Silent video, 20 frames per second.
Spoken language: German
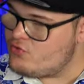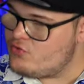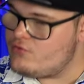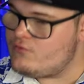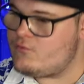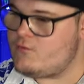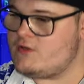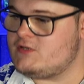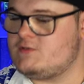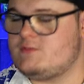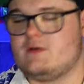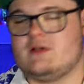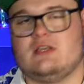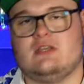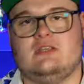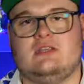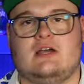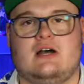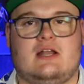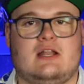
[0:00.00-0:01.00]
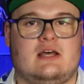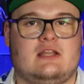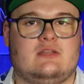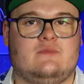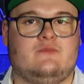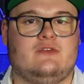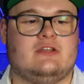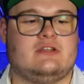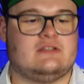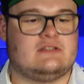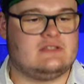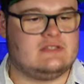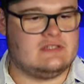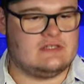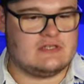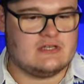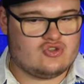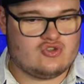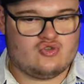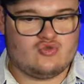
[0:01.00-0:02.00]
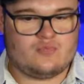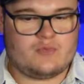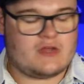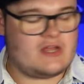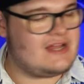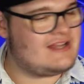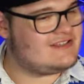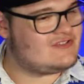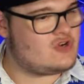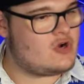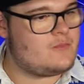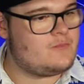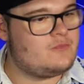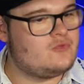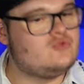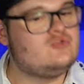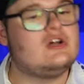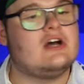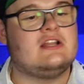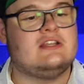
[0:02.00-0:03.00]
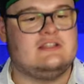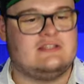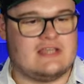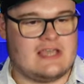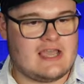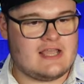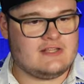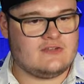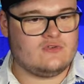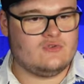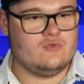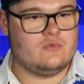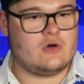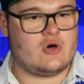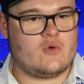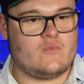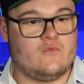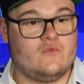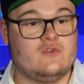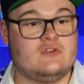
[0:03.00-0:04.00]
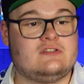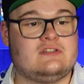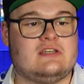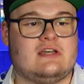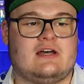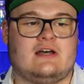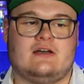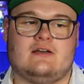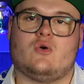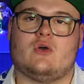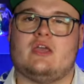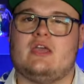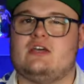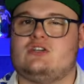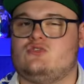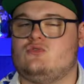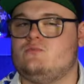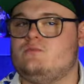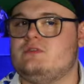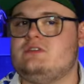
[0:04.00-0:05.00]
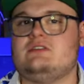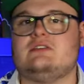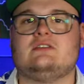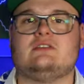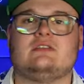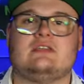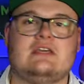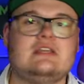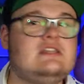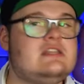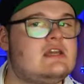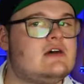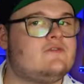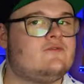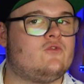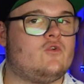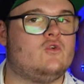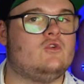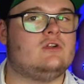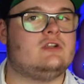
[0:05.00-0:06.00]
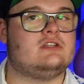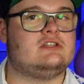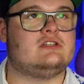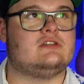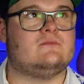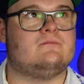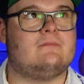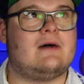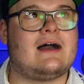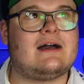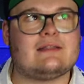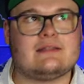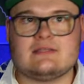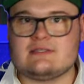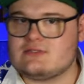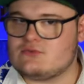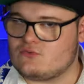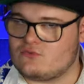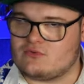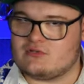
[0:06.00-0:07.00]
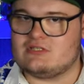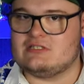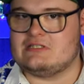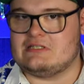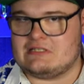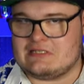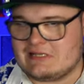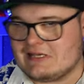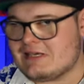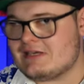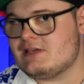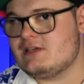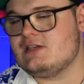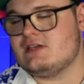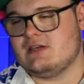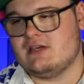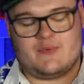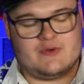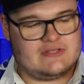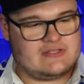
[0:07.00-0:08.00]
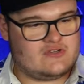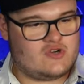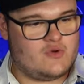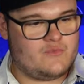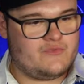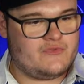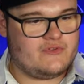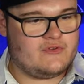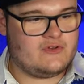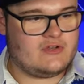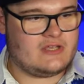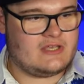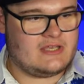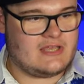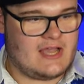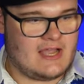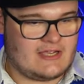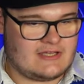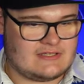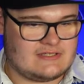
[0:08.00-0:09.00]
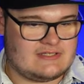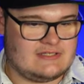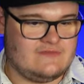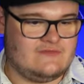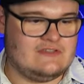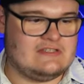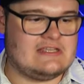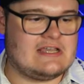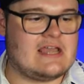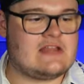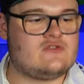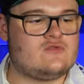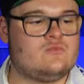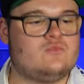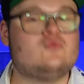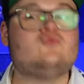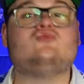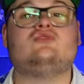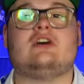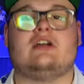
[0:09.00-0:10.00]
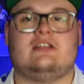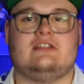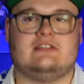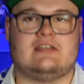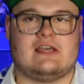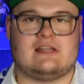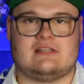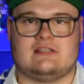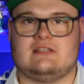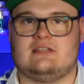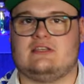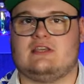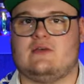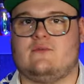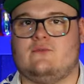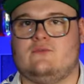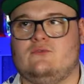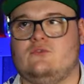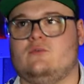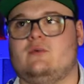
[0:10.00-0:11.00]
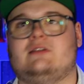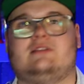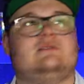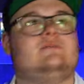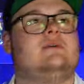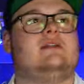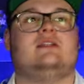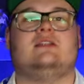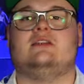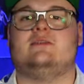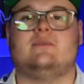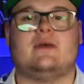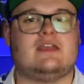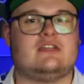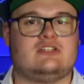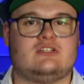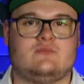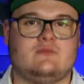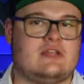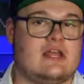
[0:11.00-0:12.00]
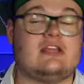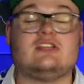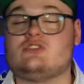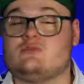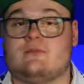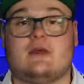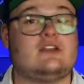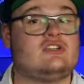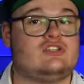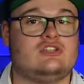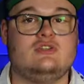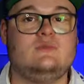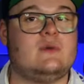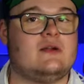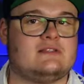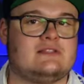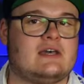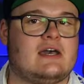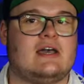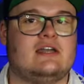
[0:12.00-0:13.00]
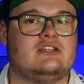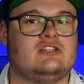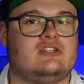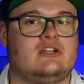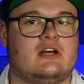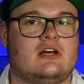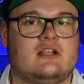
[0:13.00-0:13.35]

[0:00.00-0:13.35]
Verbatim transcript: unfassbar genial animiert. Es sieht super, es kommt Brutalität rüber, obwohl es ja auch eher schon ein bisschen kinderfreundlich gemacht ist. So ticken, aber es kommt eine Aggressivität und Brutalität in den Kämpfen rüber, die man in einem echt, mit echten Menschen niemals erreichen